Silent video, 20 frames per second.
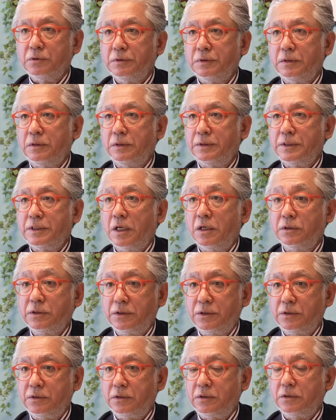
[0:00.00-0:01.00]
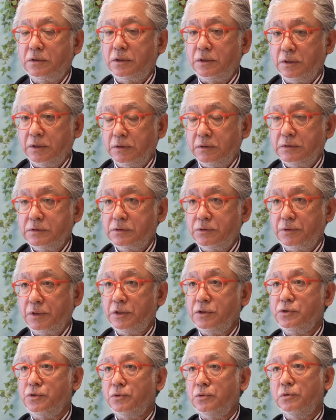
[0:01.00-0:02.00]
あるいは100機それ
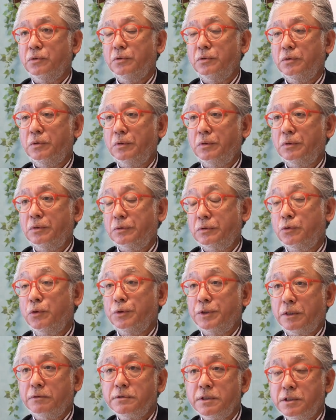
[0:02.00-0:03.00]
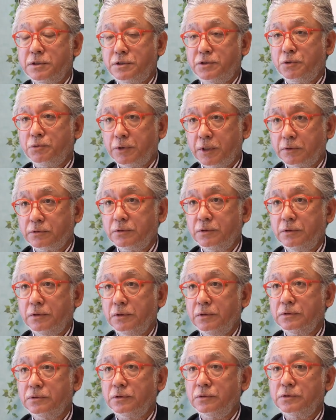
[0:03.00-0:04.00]
以上トータルで必要だと
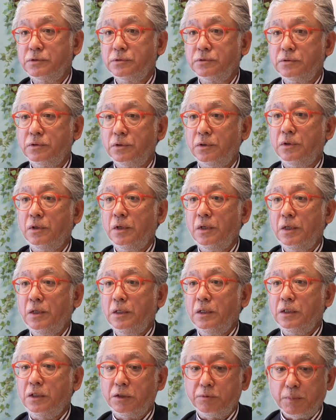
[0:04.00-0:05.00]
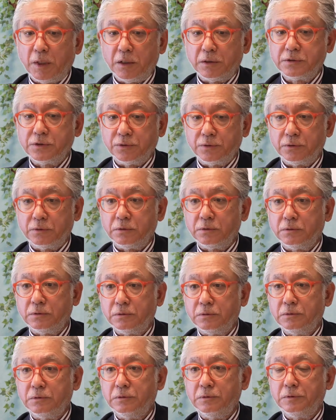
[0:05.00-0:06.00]
そうすると今そ
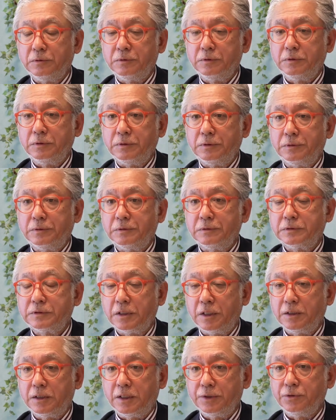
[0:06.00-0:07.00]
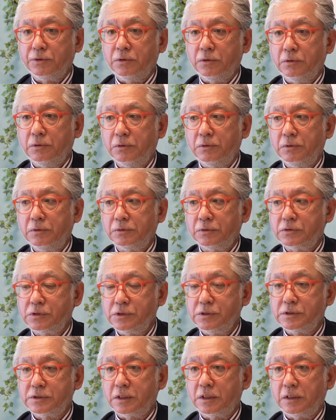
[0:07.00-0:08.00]
の再稼働の
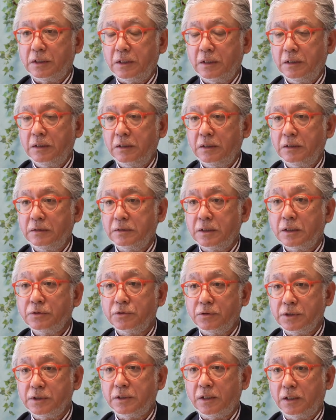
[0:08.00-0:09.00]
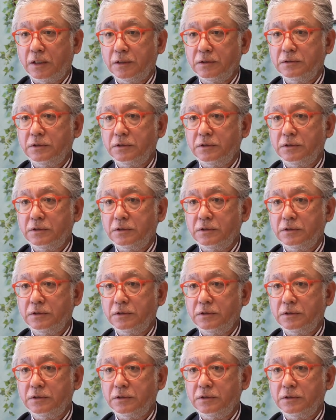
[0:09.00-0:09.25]
審査などにかかって